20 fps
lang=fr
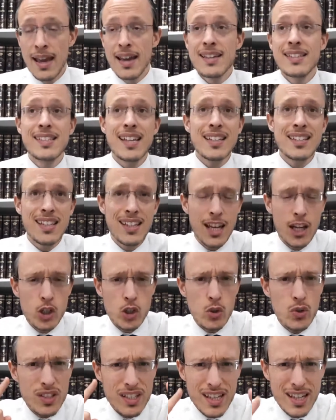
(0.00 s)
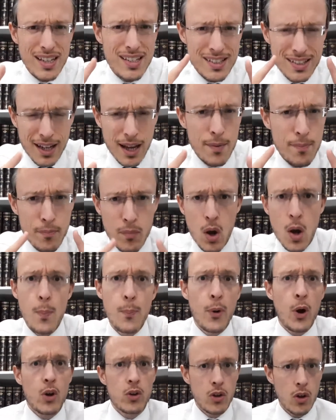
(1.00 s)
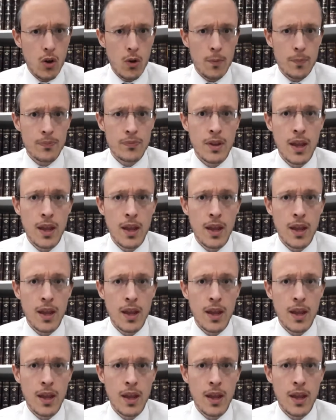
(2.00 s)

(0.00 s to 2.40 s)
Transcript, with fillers: Et ça, c'est quelque chose qui est extrêmement important.